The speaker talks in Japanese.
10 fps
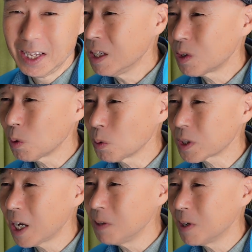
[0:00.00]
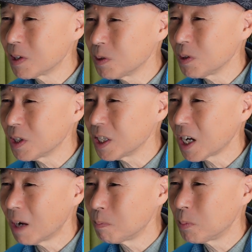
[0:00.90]
詳細は順次
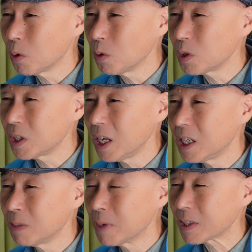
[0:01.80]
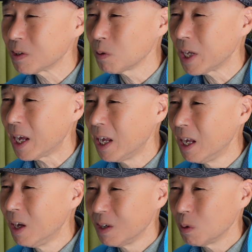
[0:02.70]
発表していきますので
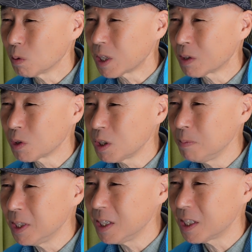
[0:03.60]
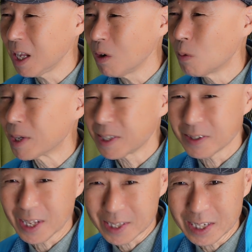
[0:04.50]
お楽しみにしてお待ち
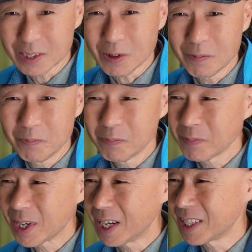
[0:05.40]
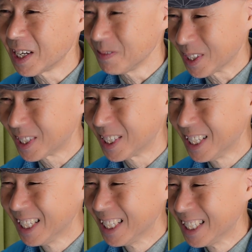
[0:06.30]
くださいと書いてあります。
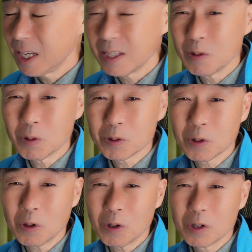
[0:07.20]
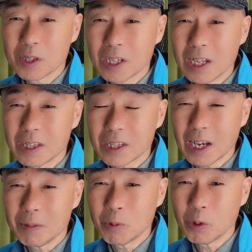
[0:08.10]
え日本の天
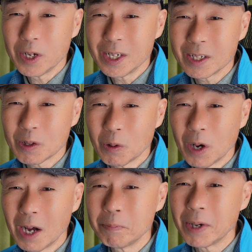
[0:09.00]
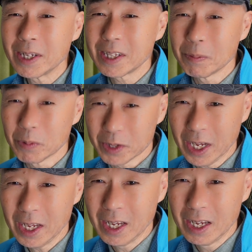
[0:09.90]
体望遠鏡販売店も
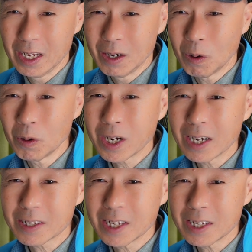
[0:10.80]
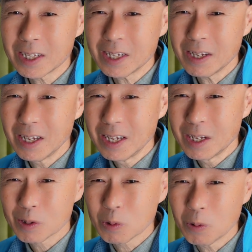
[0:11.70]
ね、本格的に
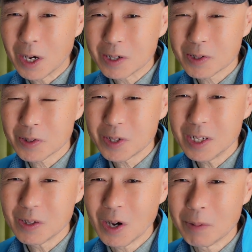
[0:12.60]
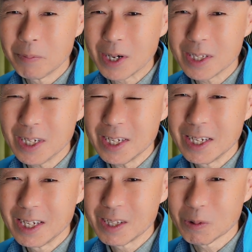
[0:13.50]
ドワーフスリーの販売に
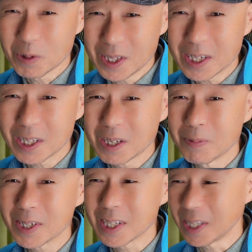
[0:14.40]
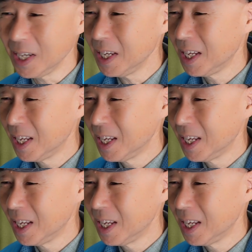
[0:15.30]
乗り出してきましたね。